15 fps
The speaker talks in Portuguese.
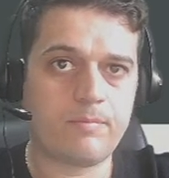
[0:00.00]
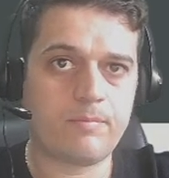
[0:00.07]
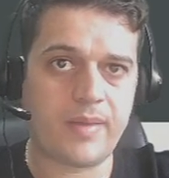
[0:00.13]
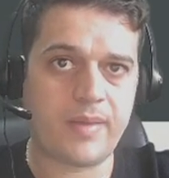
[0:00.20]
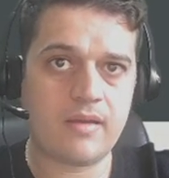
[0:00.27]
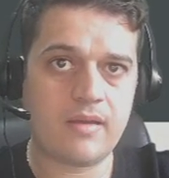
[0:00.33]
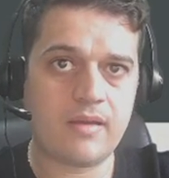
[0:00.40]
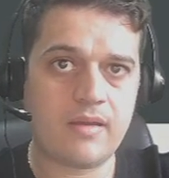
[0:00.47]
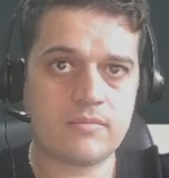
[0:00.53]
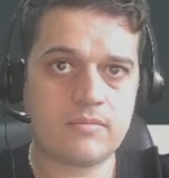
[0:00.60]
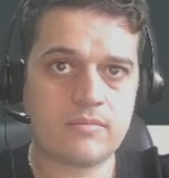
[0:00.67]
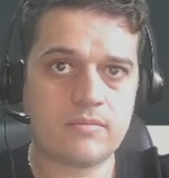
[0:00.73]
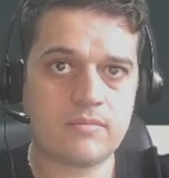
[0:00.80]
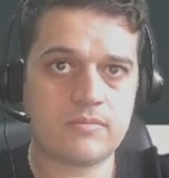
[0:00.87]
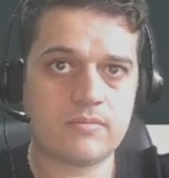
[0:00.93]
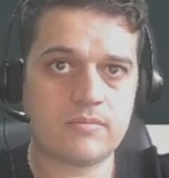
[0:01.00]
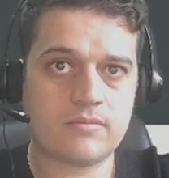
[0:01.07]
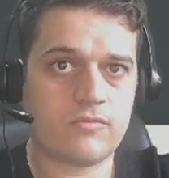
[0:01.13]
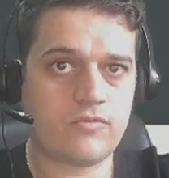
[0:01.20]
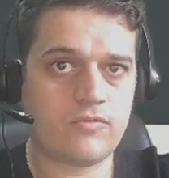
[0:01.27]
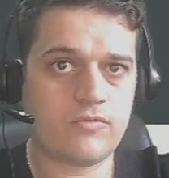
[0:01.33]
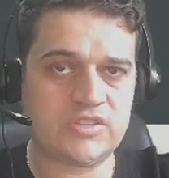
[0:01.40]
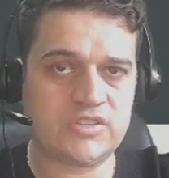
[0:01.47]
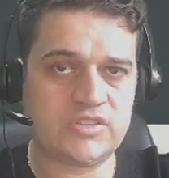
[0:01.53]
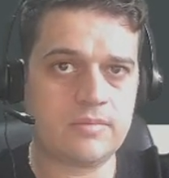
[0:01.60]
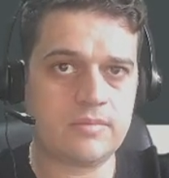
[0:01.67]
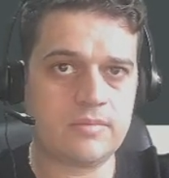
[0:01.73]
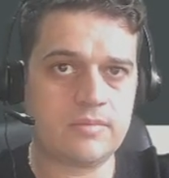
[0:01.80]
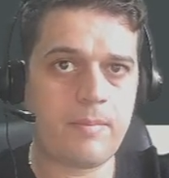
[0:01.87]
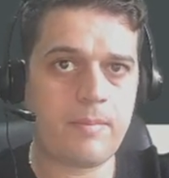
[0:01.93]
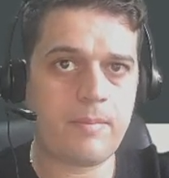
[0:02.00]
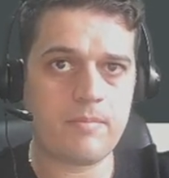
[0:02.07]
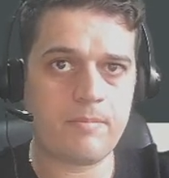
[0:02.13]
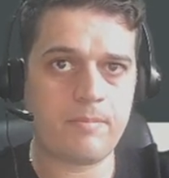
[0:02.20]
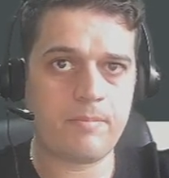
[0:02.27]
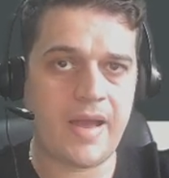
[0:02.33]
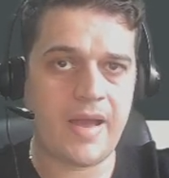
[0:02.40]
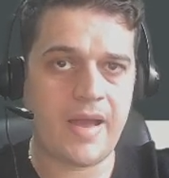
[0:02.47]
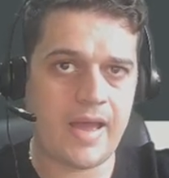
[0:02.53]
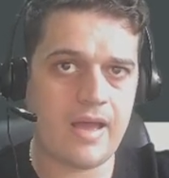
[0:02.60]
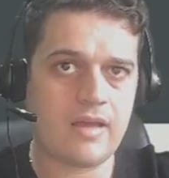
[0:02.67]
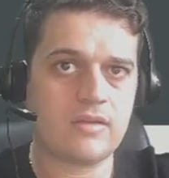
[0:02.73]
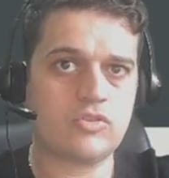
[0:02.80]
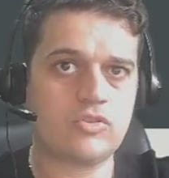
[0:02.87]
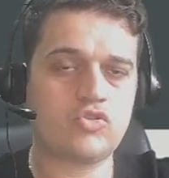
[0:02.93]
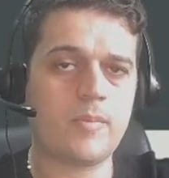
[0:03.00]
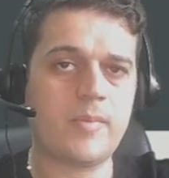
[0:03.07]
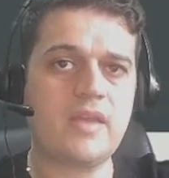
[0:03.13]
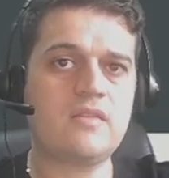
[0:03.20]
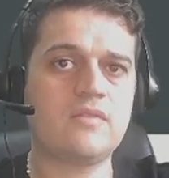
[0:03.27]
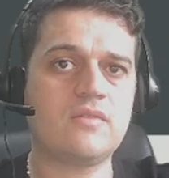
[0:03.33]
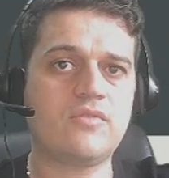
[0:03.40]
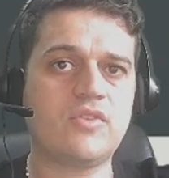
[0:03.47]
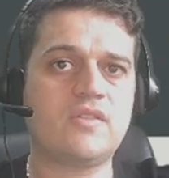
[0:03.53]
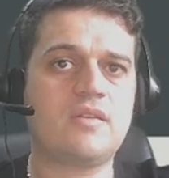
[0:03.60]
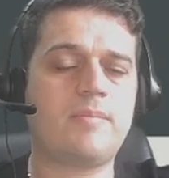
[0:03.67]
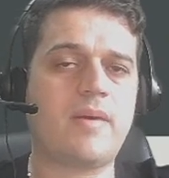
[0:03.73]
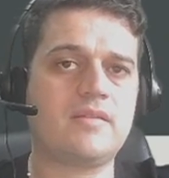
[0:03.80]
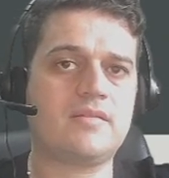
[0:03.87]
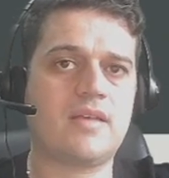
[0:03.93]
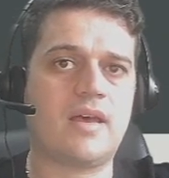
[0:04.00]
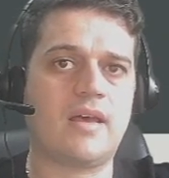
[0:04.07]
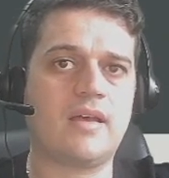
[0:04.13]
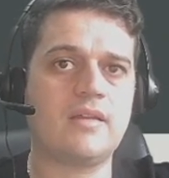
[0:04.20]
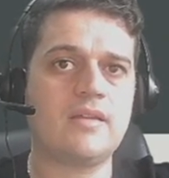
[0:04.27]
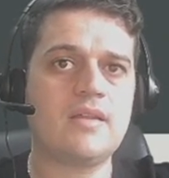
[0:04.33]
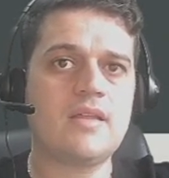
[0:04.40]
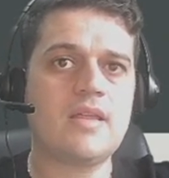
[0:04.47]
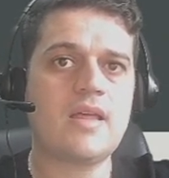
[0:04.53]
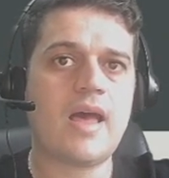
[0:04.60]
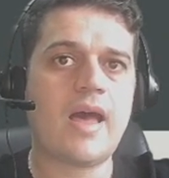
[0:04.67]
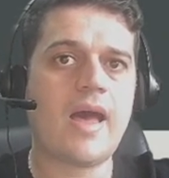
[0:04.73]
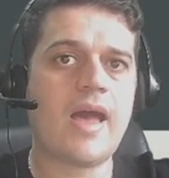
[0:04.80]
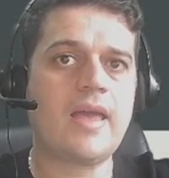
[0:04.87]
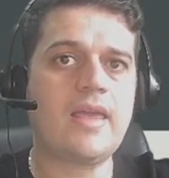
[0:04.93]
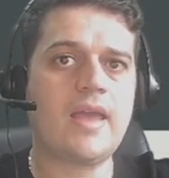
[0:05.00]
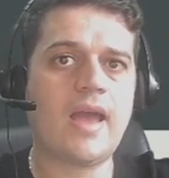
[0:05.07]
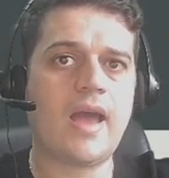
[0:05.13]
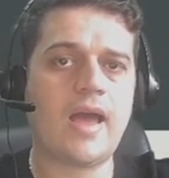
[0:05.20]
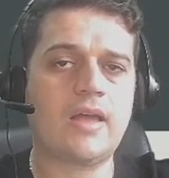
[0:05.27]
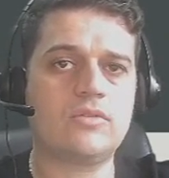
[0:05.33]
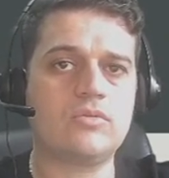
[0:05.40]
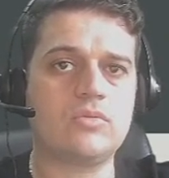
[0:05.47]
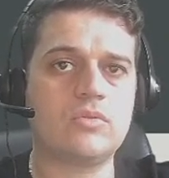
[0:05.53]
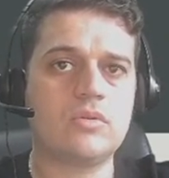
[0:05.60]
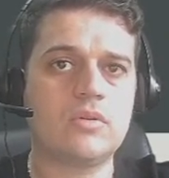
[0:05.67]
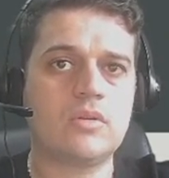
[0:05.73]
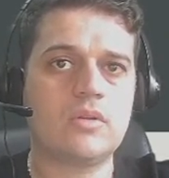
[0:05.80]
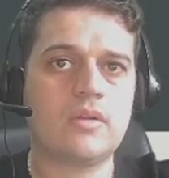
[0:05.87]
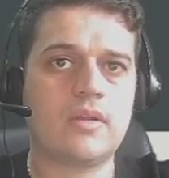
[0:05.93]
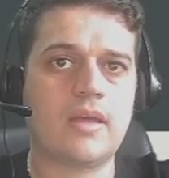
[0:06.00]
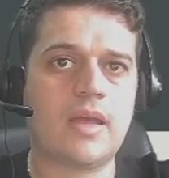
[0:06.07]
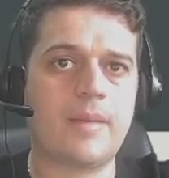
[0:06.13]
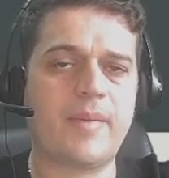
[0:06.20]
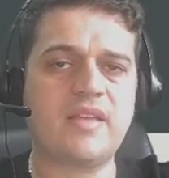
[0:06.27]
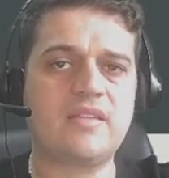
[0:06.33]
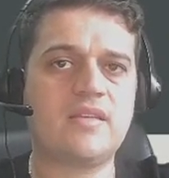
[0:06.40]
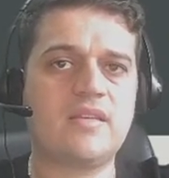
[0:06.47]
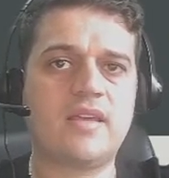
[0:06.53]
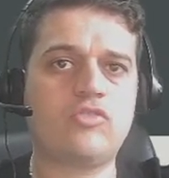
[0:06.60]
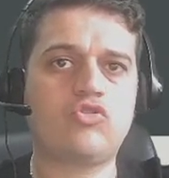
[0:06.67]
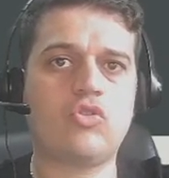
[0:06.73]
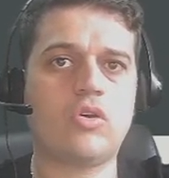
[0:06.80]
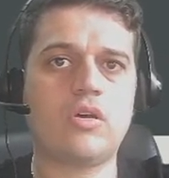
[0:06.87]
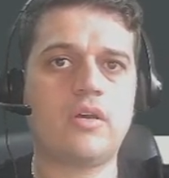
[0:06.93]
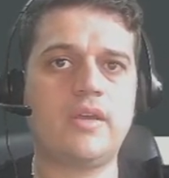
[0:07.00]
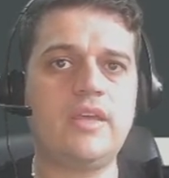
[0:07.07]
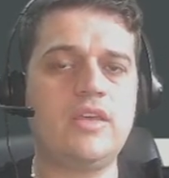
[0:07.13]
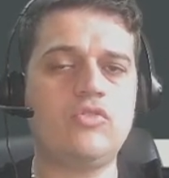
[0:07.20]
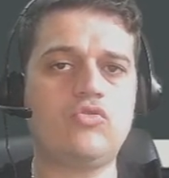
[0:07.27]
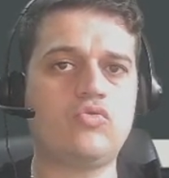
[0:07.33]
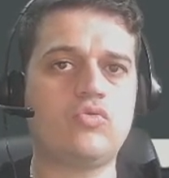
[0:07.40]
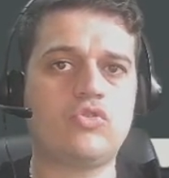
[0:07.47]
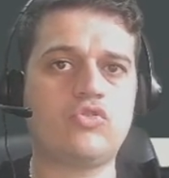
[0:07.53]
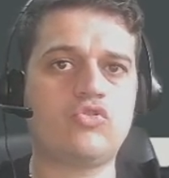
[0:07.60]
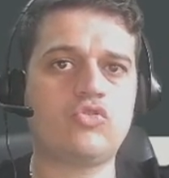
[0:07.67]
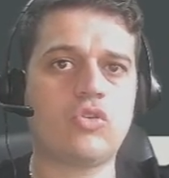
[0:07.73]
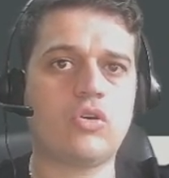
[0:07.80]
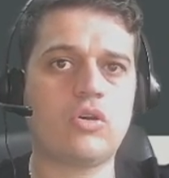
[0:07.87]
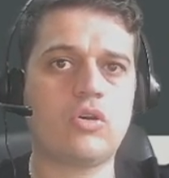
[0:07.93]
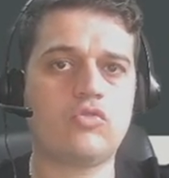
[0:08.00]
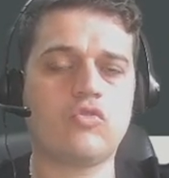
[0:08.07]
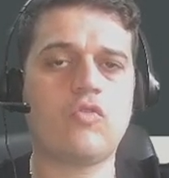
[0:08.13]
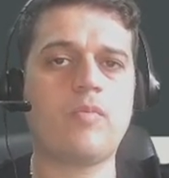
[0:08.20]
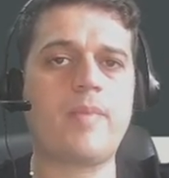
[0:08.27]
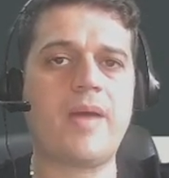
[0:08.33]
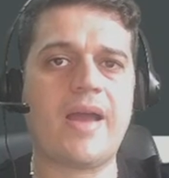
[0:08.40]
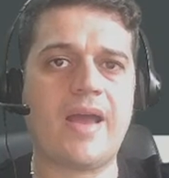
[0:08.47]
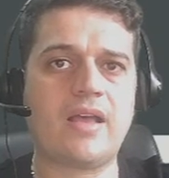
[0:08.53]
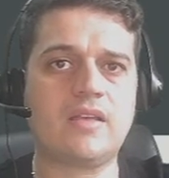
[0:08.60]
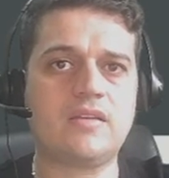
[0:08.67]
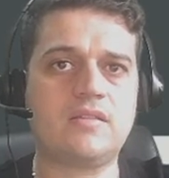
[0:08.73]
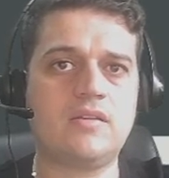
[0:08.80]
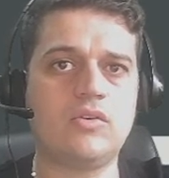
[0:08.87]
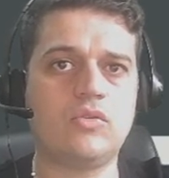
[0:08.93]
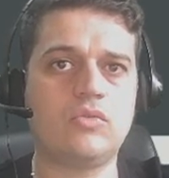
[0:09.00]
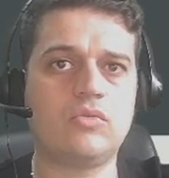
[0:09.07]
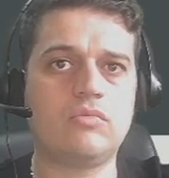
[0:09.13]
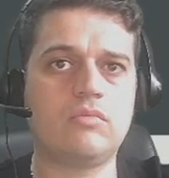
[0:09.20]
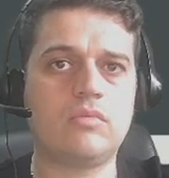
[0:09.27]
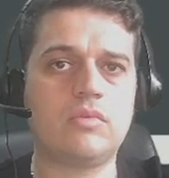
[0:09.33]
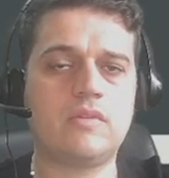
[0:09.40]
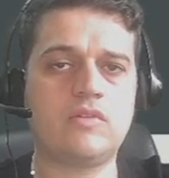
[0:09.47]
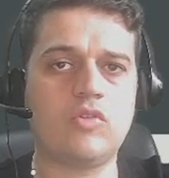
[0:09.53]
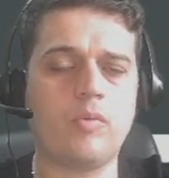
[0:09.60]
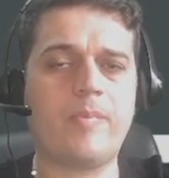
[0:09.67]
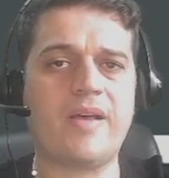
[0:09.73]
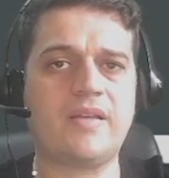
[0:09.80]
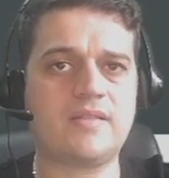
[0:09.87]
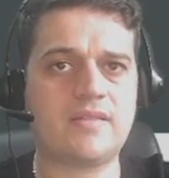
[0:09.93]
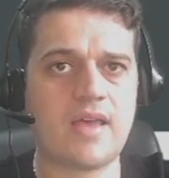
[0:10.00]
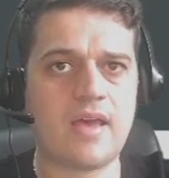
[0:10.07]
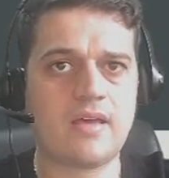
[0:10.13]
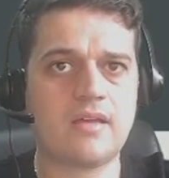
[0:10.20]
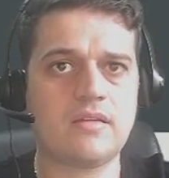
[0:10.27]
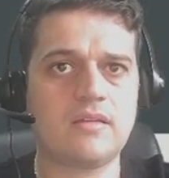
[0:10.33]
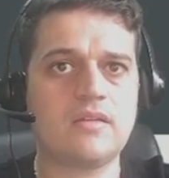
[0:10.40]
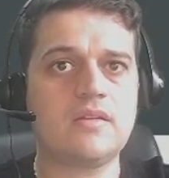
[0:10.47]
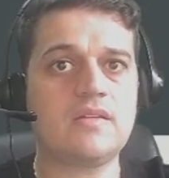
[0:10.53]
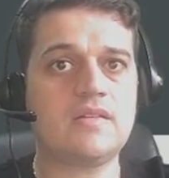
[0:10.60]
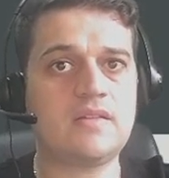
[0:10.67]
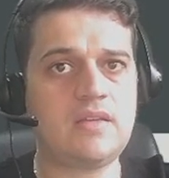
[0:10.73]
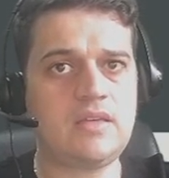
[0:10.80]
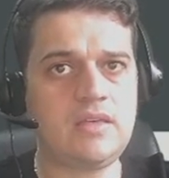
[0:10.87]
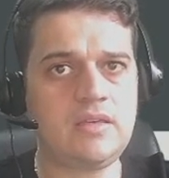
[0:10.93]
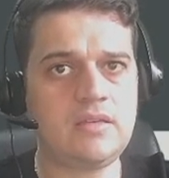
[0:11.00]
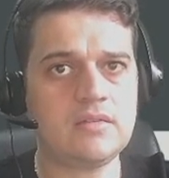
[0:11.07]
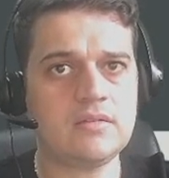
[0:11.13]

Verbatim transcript: você pagar, somente se você passar. Ah, Ricardo, é, mas é só isso? Só, eu só vou pagar se eu, se eu passar? Sim,